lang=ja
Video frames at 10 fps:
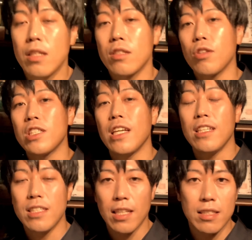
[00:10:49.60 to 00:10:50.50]
そして
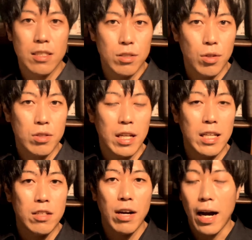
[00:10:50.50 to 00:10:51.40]
2016年
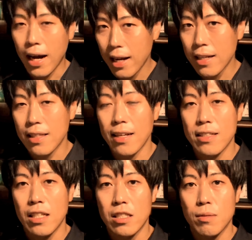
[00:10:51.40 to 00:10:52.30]
には新たな
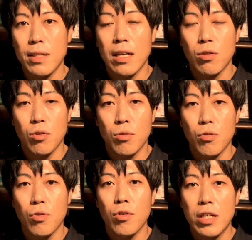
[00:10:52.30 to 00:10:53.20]
設備が
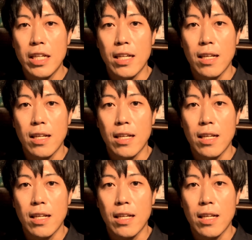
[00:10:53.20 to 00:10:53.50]
整い、